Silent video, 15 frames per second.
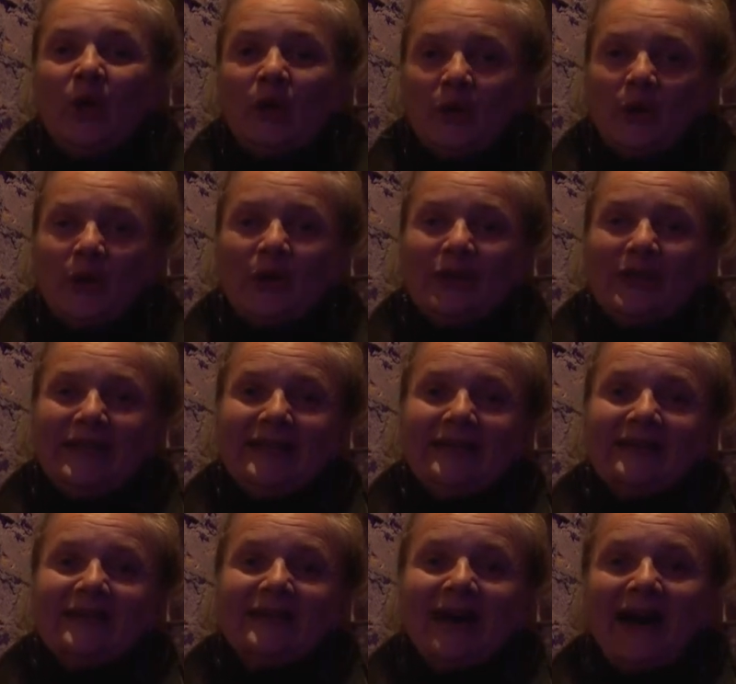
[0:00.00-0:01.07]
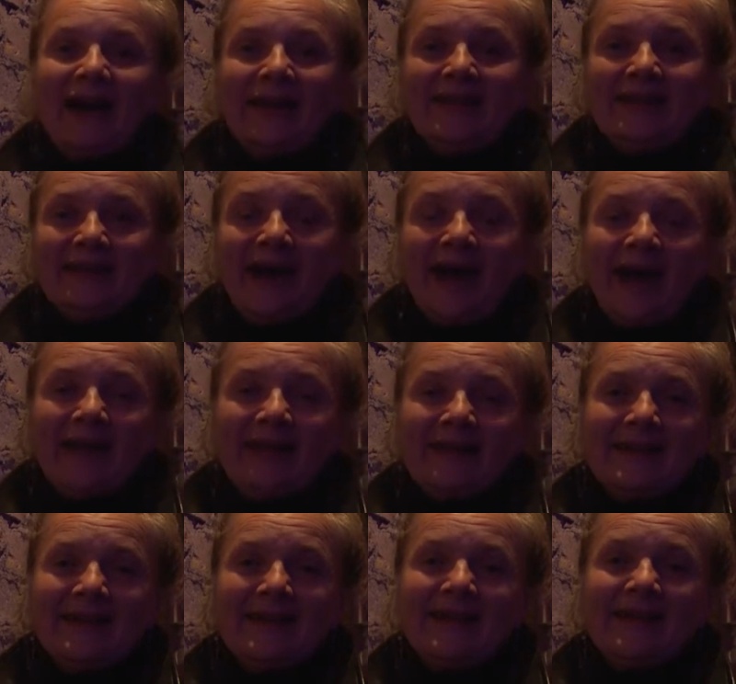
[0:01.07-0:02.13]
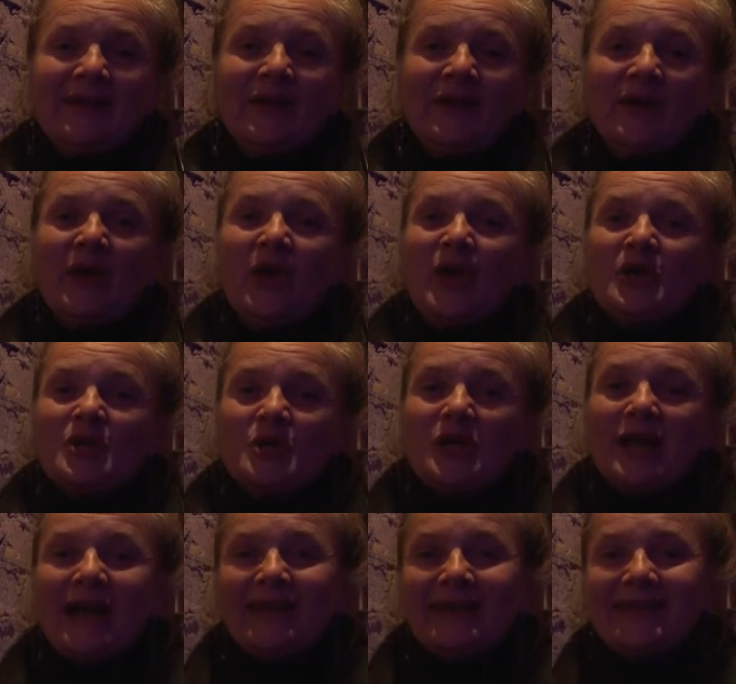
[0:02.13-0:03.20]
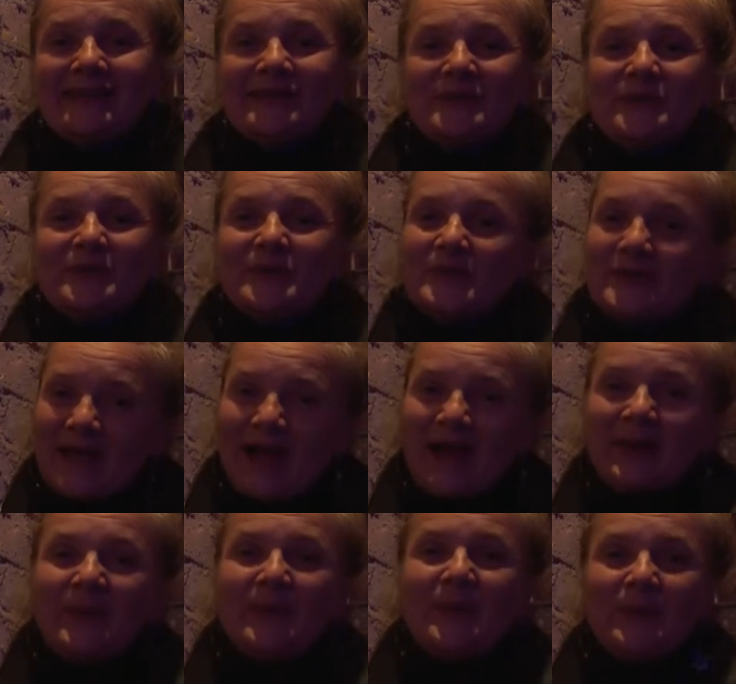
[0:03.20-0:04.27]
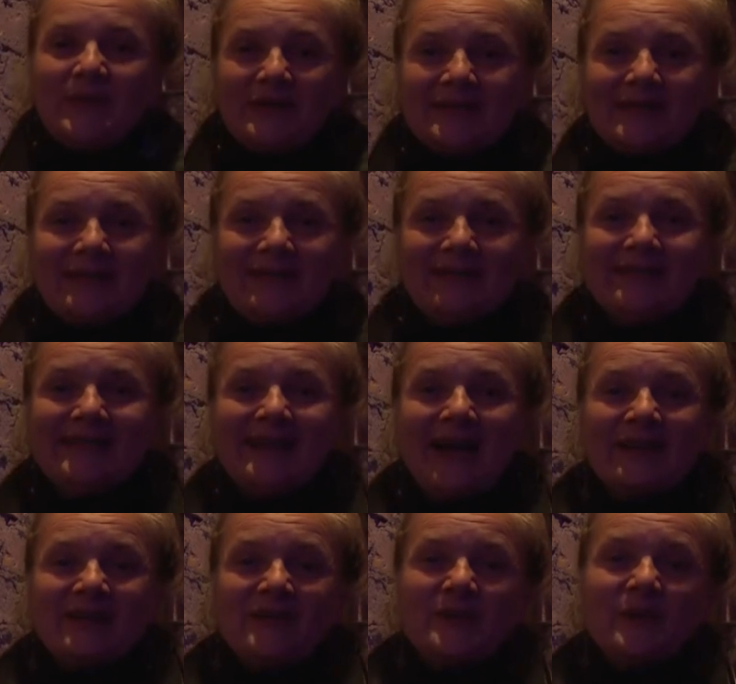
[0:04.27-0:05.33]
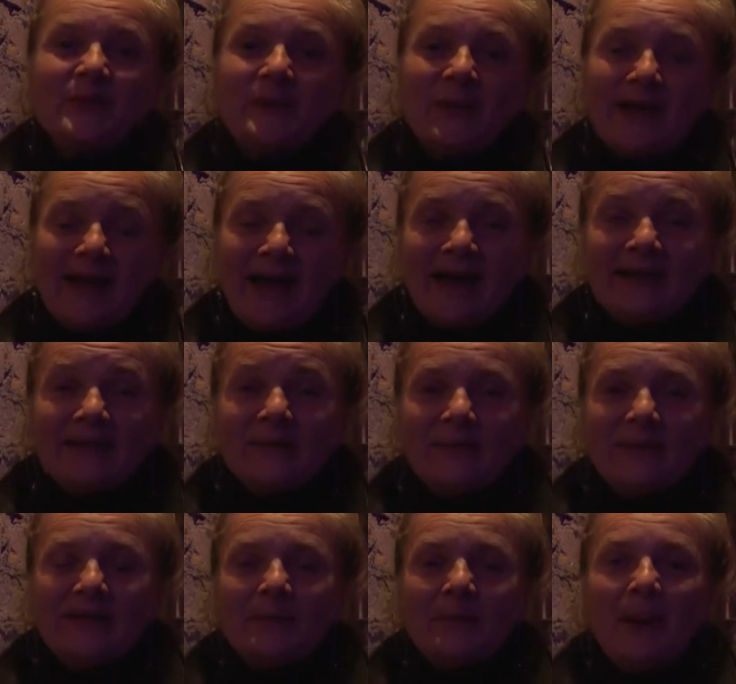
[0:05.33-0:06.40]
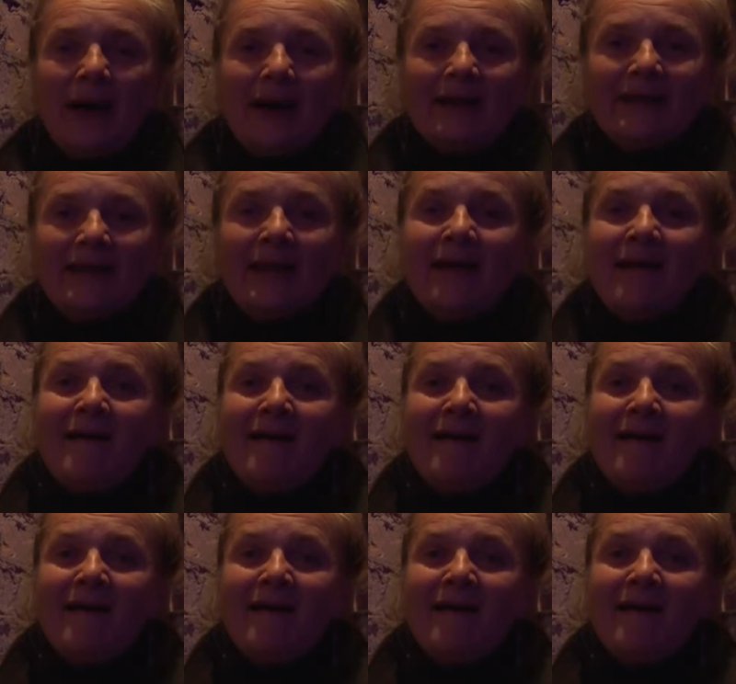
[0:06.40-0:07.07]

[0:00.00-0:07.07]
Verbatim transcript: doch in ihre Reihen einschleichen sozusagen und äh, die Aktion begleiten, mitmachen.